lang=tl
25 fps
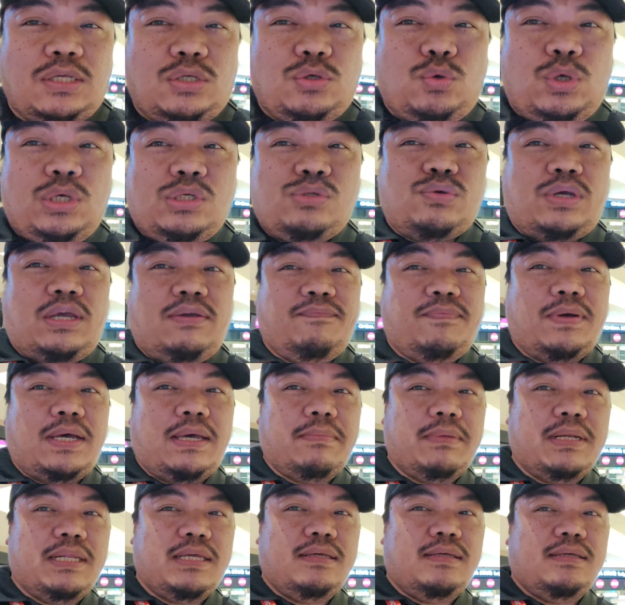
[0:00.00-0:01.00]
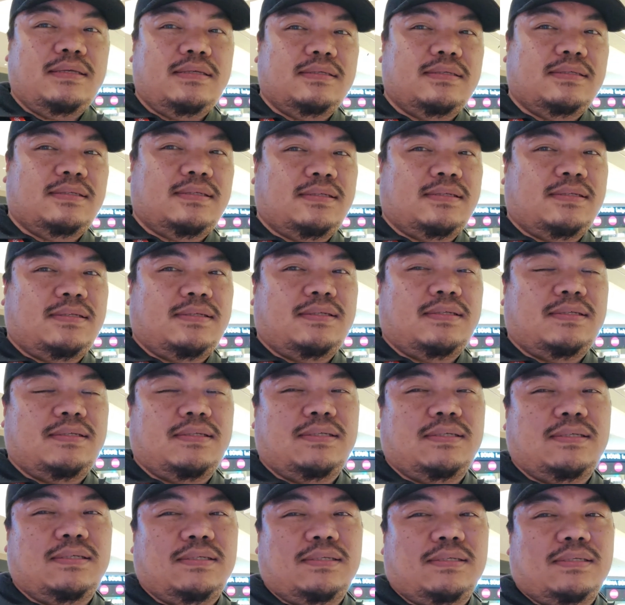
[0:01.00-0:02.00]
USY families,
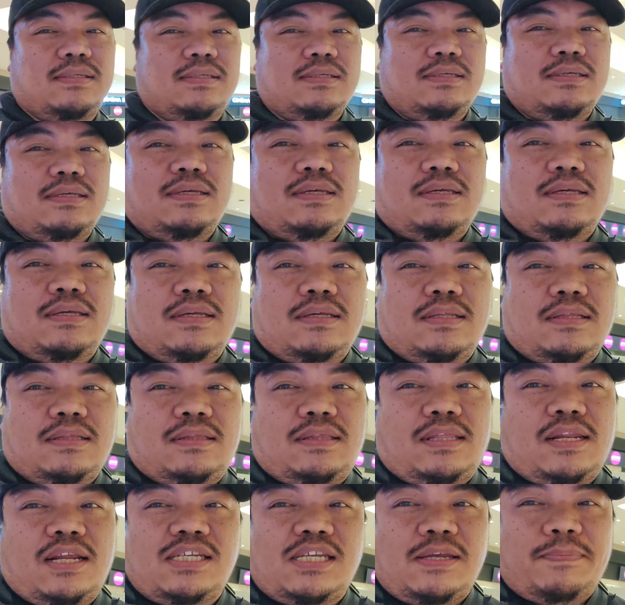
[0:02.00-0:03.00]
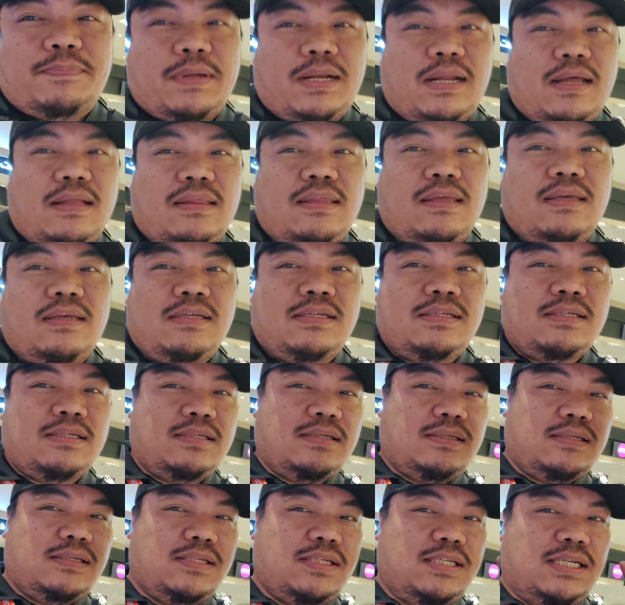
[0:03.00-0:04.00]
Trixie Fanatics,
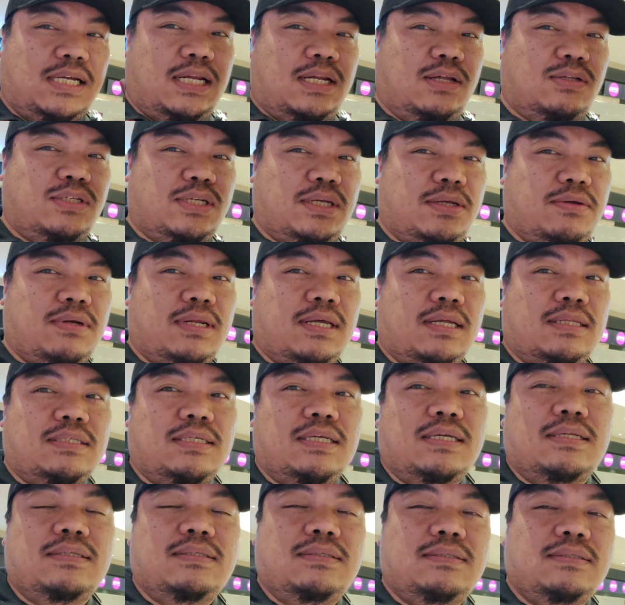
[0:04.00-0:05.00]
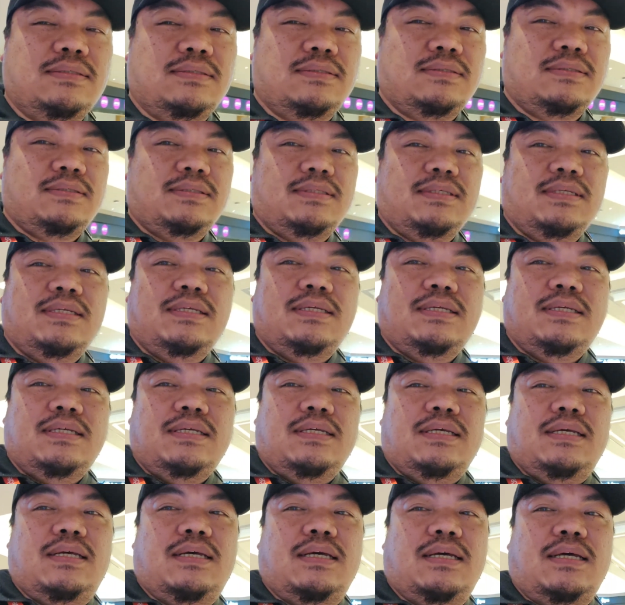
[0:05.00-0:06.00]
shoutout sa inyong lahat dyan.
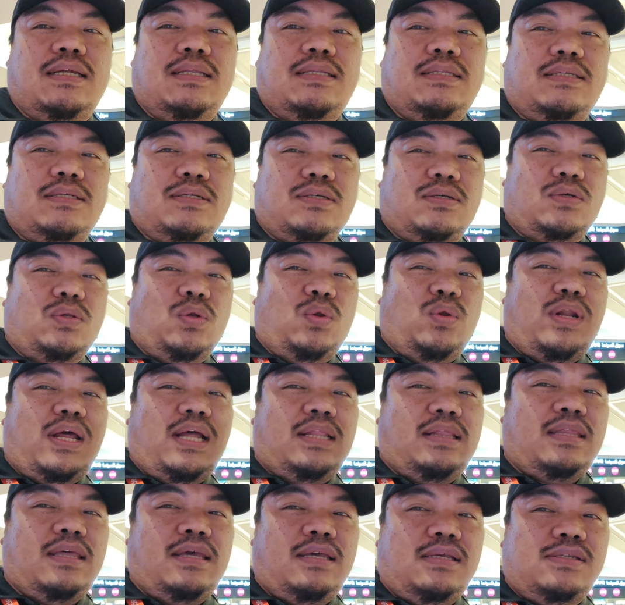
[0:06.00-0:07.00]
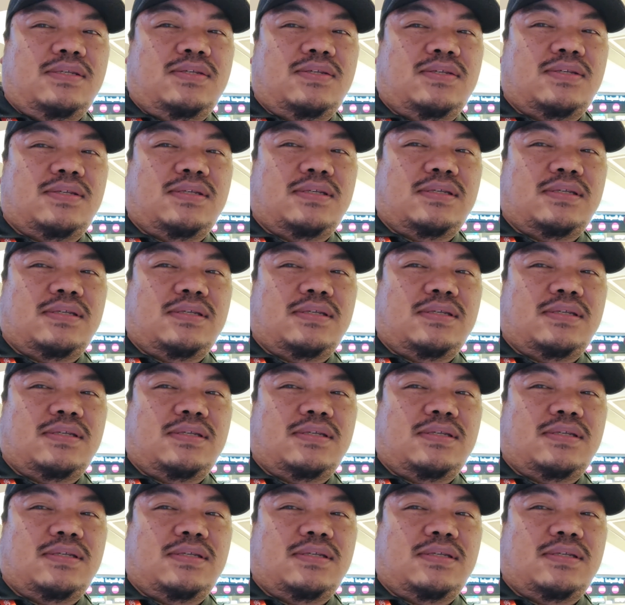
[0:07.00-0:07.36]
At uh, Clonatics,